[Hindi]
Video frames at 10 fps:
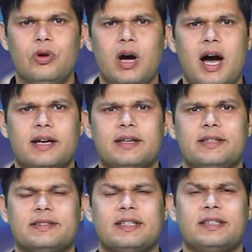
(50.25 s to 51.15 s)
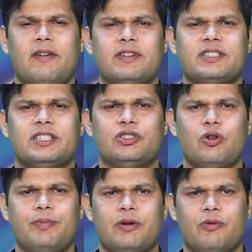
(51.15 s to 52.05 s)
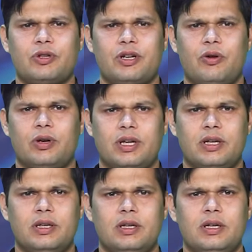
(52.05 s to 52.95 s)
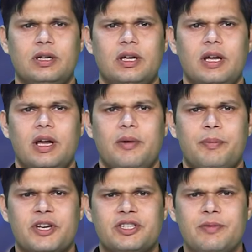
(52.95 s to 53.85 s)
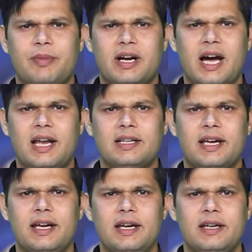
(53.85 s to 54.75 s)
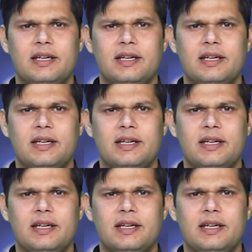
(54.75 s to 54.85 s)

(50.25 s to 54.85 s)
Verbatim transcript: को आखिरी सत्तावन सीटों पर वोटिंग होगी पश्चिम बंगाल के